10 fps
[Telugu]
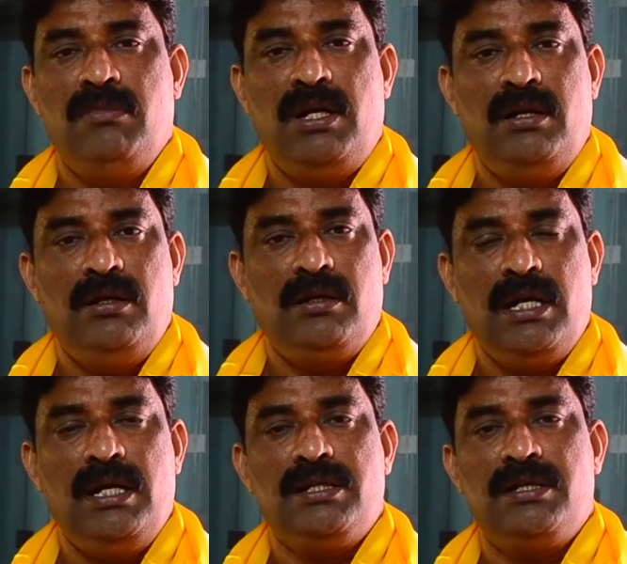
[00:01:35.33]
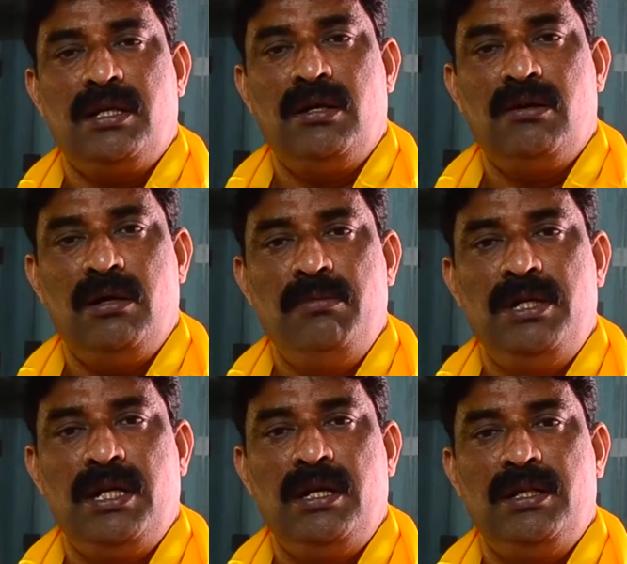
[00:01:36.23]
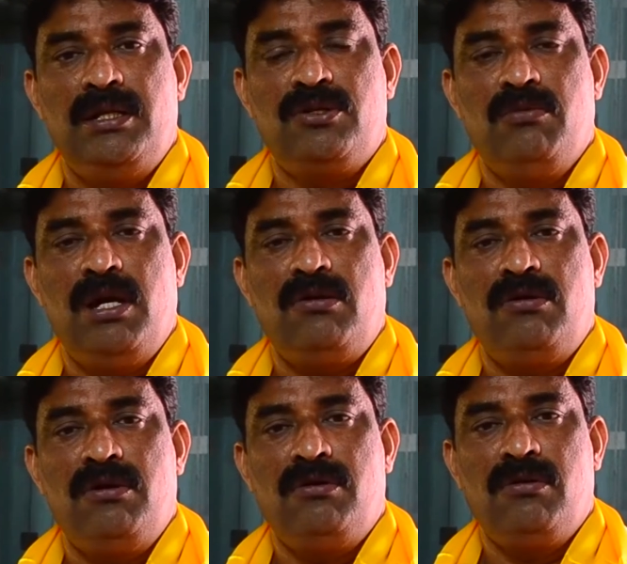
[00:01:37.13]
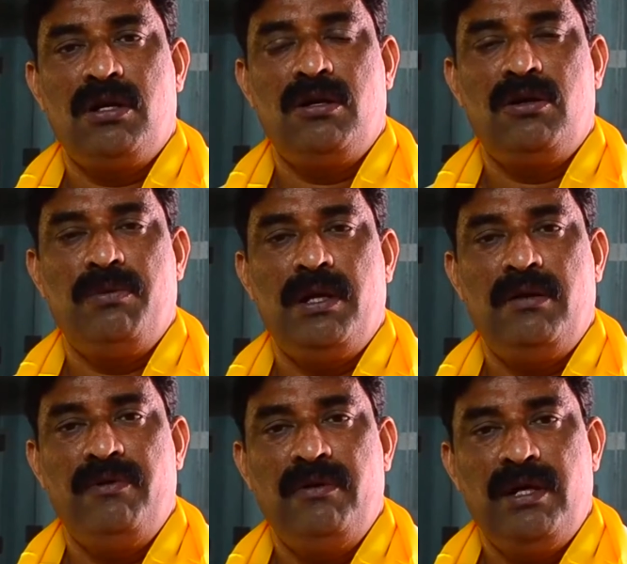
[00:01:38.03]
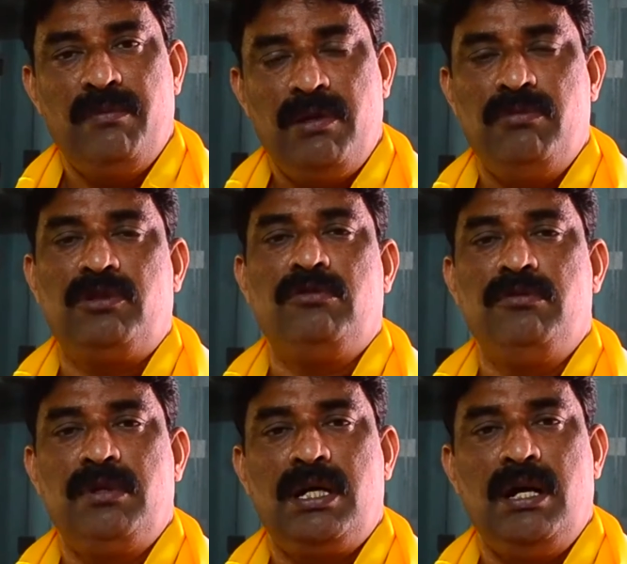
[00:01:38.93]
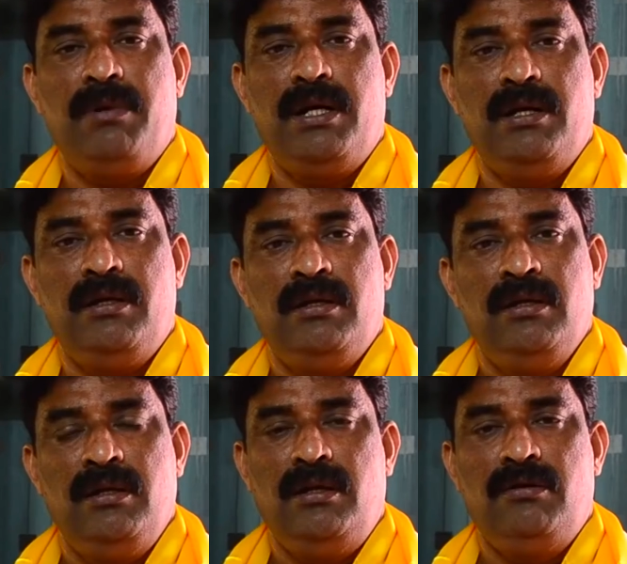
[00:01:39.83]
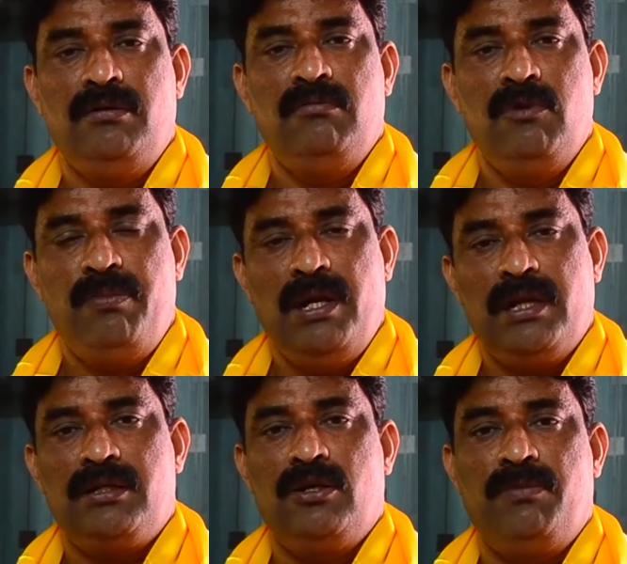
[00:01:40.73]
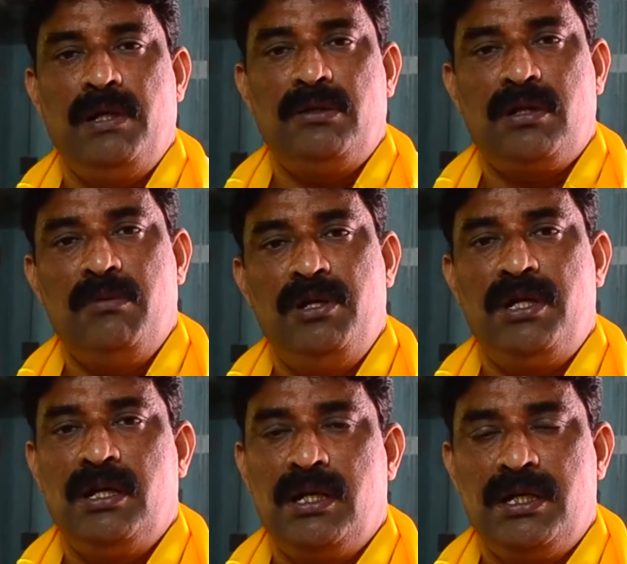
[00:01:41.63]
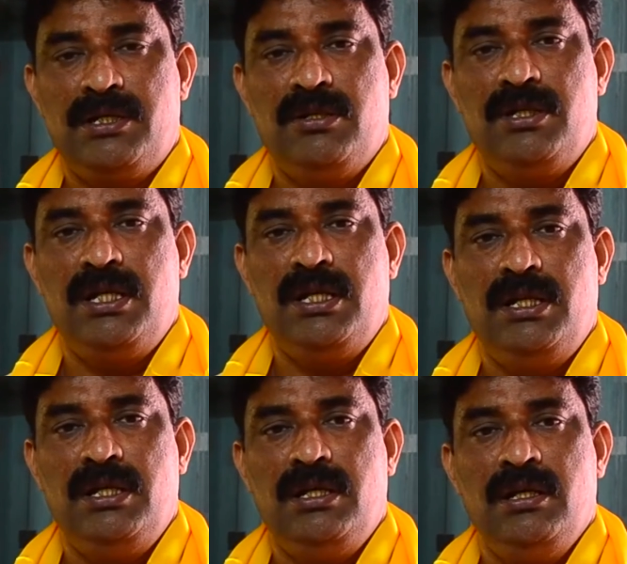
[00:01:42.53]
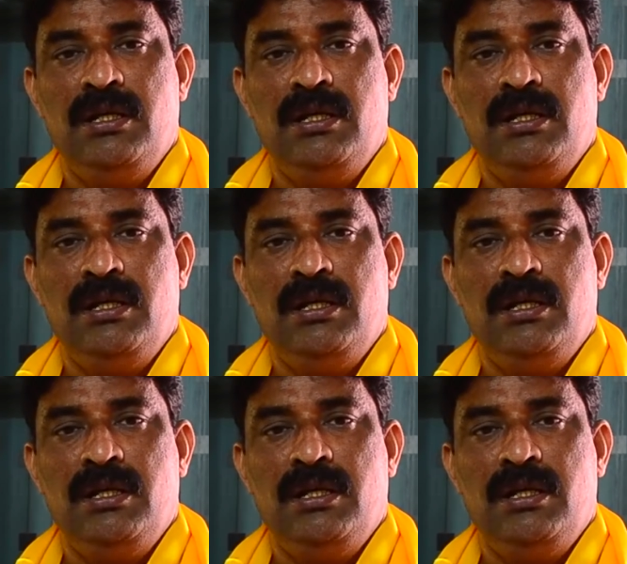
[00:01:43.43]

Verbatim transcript: మరి కైలాస్ నగర్లో కమ్యూనిటీ లేదంటే సుమారు రెండు కోట్ల రూపాయల విలువైన ప్రభుత్వ భూమిని కాపాడి నేను ముప్పై లక్షల రూపాయలతో కమ్యూనిటీలు కట్టించడం జరిగింది